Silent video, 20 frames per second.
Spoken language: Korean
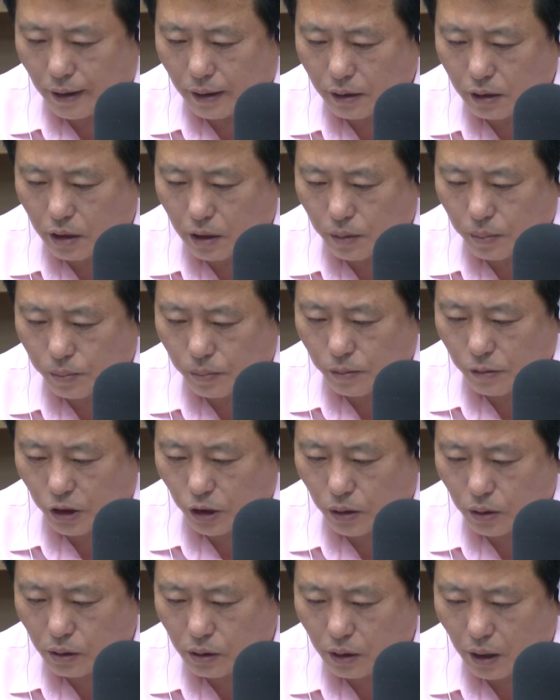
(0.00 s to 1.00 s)
한
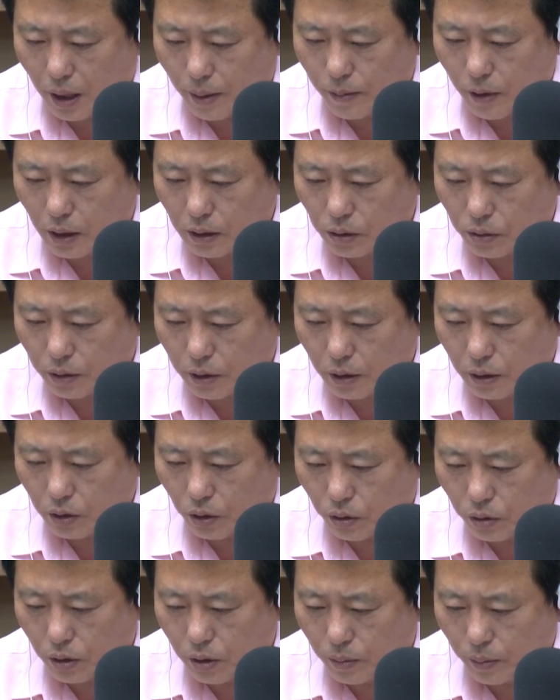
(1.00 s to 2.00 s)
김정은 사망설이
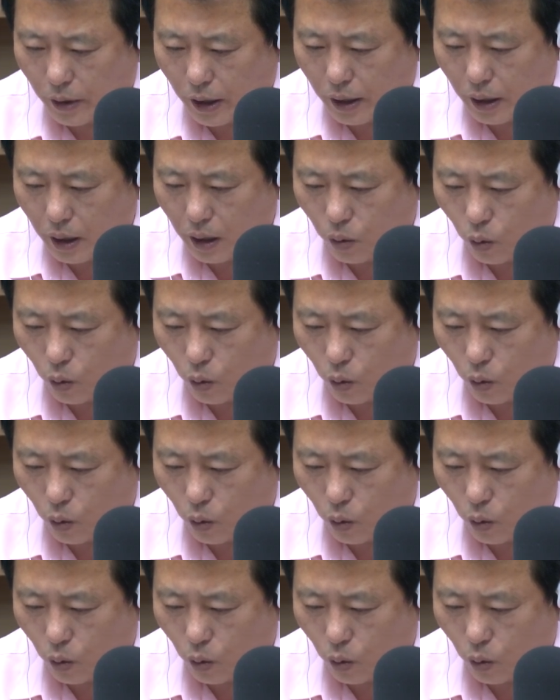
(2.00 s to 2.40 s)
열흘 만에